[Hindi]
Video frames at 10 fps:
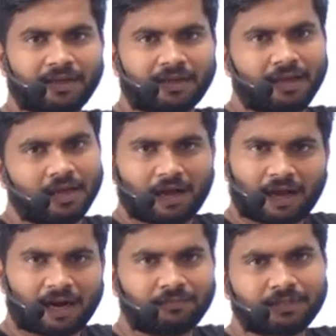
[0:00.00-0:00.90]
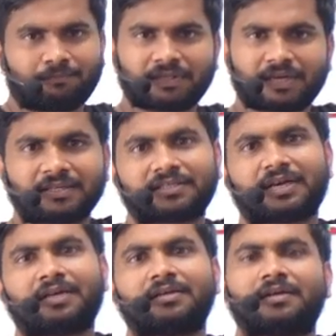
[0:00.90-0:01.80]
के आराम से पचास
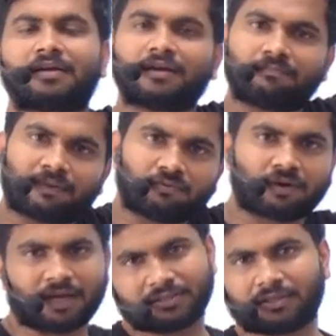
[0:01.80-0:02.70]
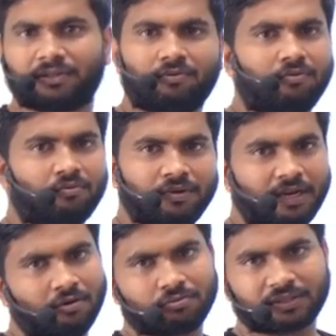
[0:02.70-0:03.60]
साठ नंबर उठा सकते हो कोई
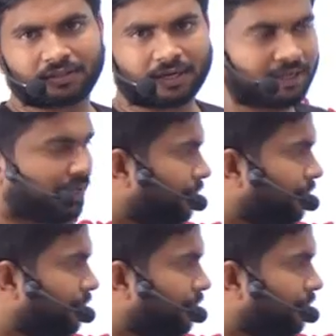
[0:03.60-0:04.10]
नहीं रोक सकता ठीक है